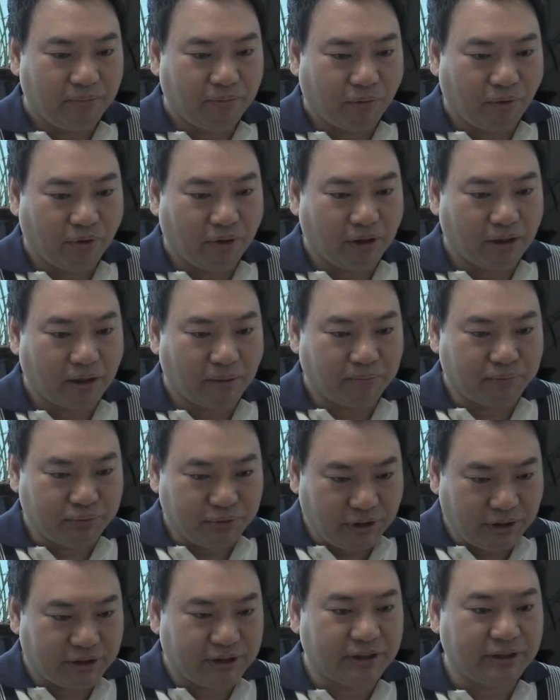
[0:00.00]
뭔가 이게
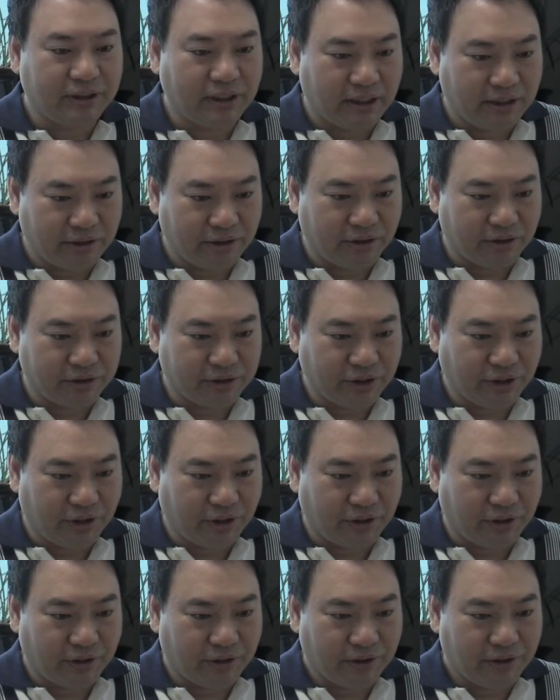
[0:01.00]
부딪힌다는
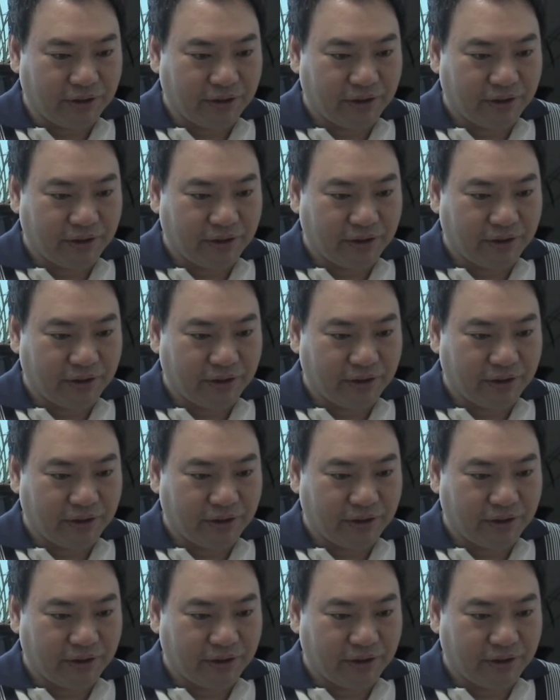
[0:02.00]
거죠.